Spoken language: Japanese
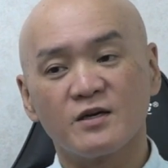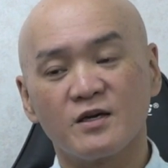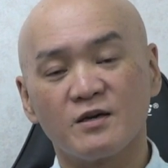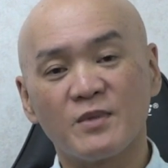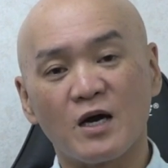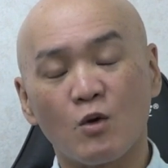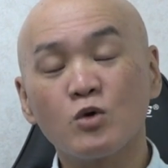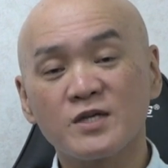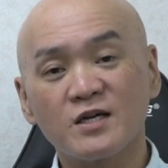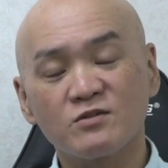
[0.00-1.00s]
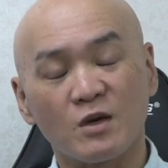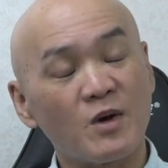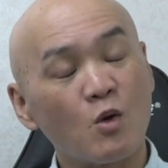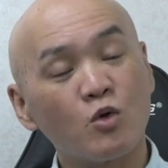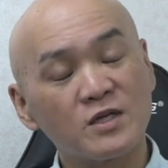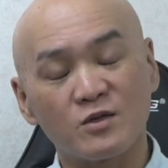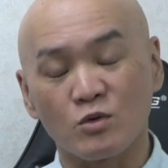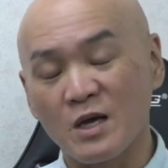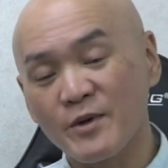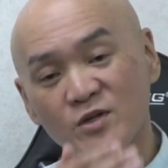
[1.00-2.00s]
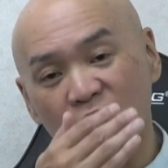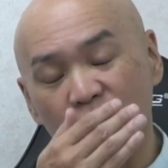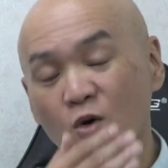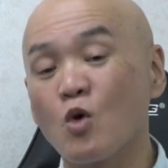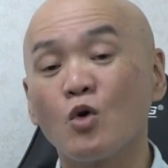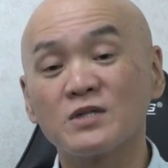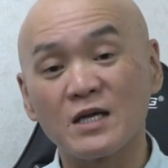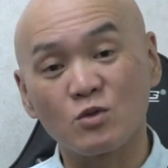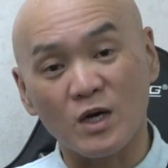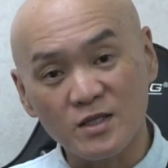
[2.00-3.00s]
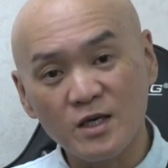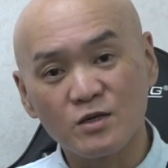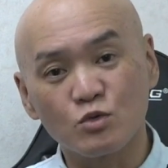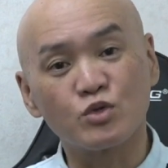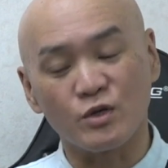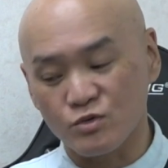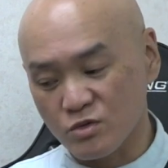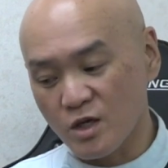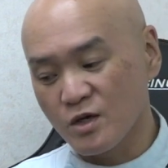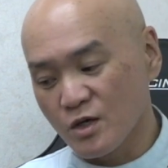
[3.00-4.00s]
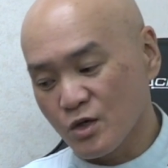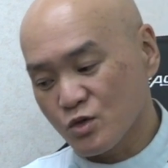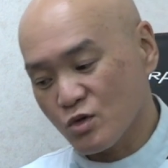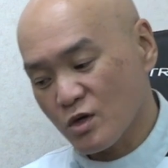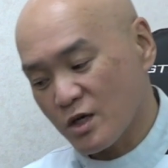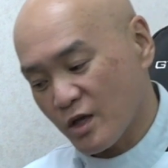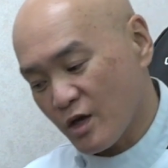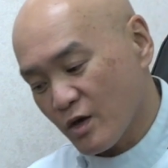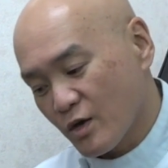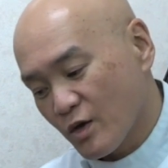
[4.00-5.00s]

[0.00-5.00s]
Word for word: えー、まあ大阪で言ったらまあコーナーで名前言ったらコーナーとかね売ってるんですよねそれがね